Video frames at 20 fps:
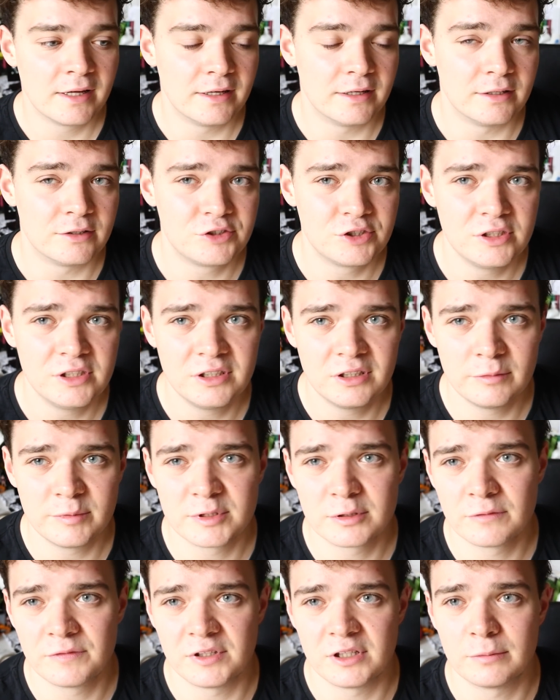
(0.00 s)
E, czyli innymi
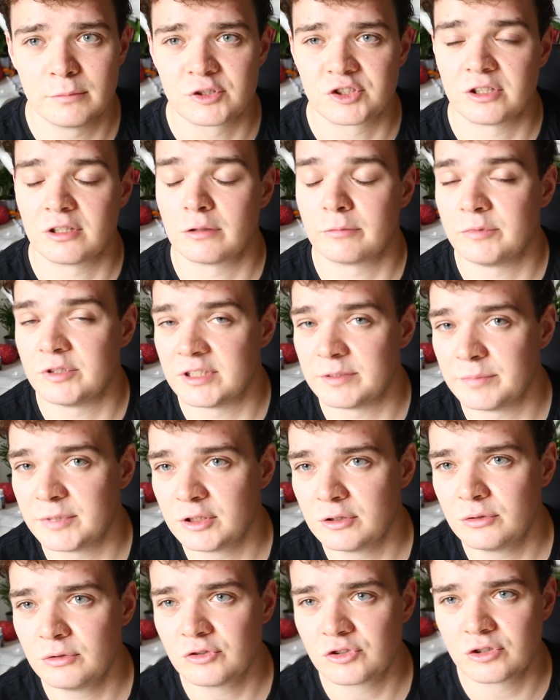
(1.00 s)
słowy, nie można robić zbyt
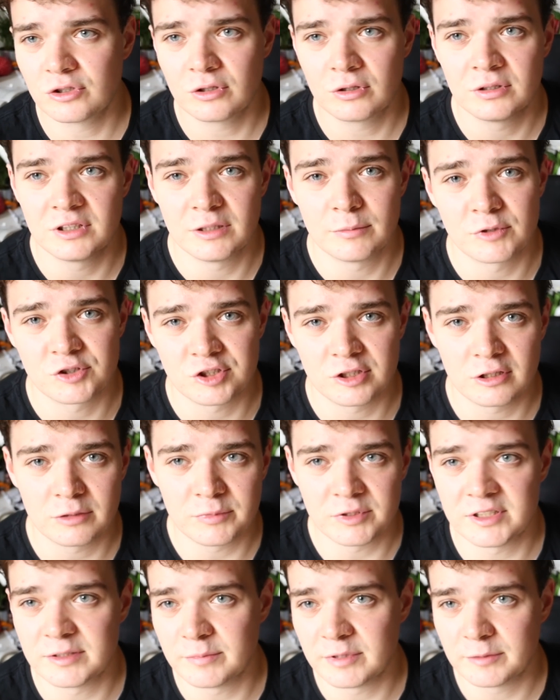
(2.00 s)
dużo, nie można
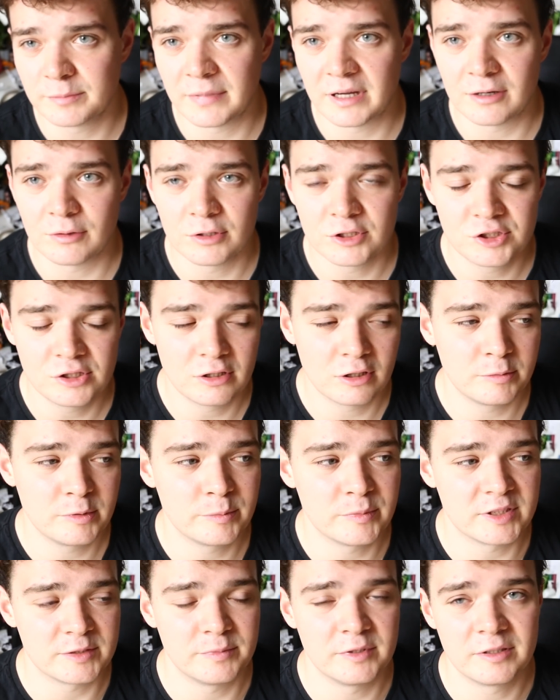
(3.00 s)
robić zbyt mało. Jeśli
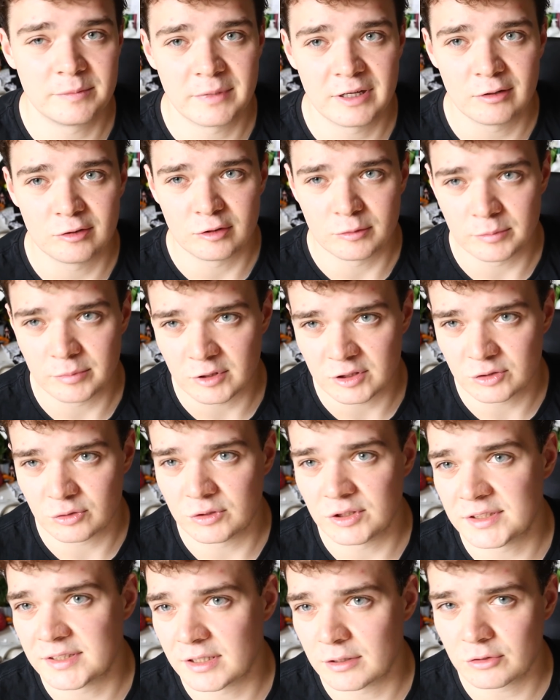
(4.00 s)
robimy zbyt mało, to po prostu
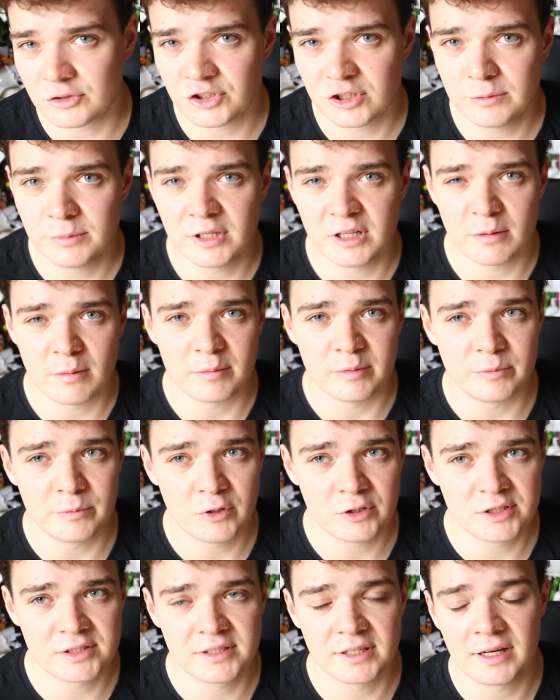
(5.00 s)
nic nie ruszymy, nie mamy
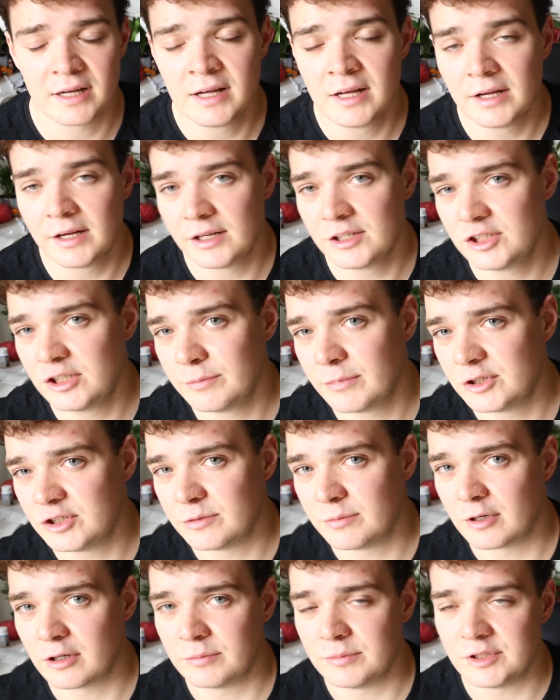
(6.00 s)
bodźca. Jeśli
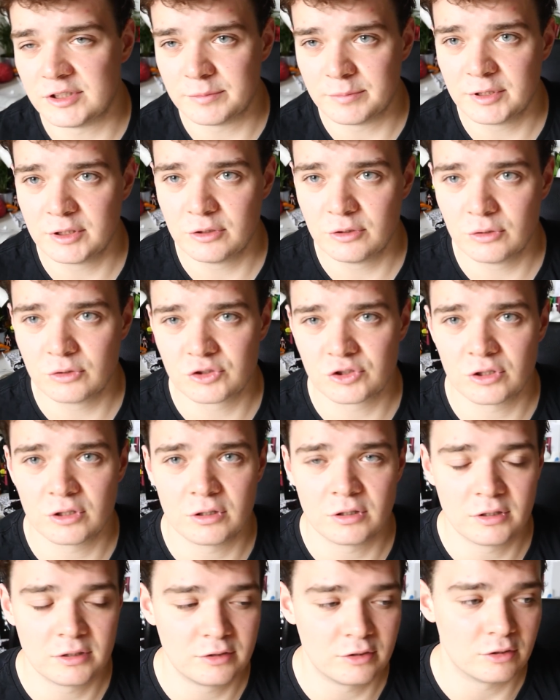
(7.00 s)
będziemy robić zbyt dużo,
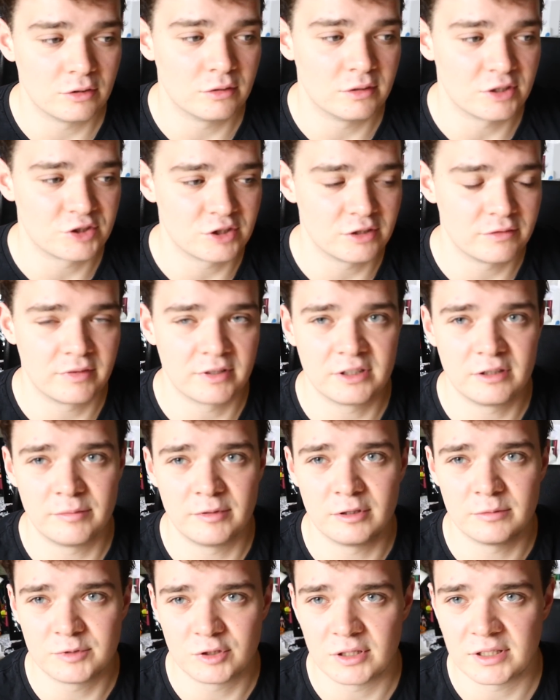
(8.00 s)
dużo, to nasze efekty
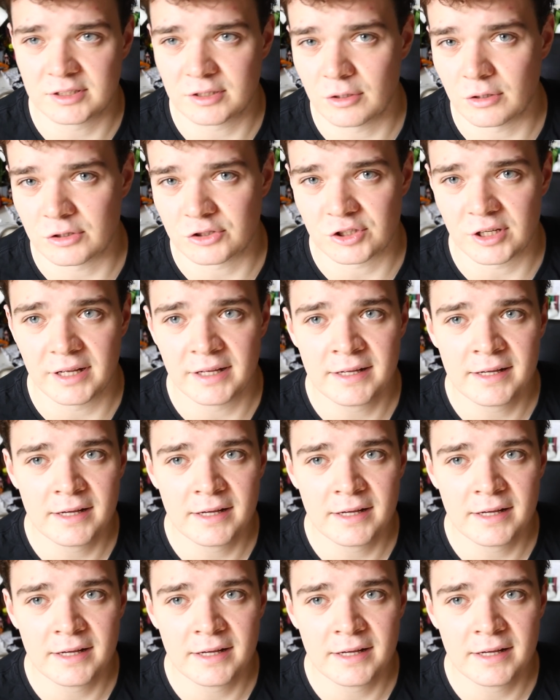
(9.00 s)
będą coraz gorsze.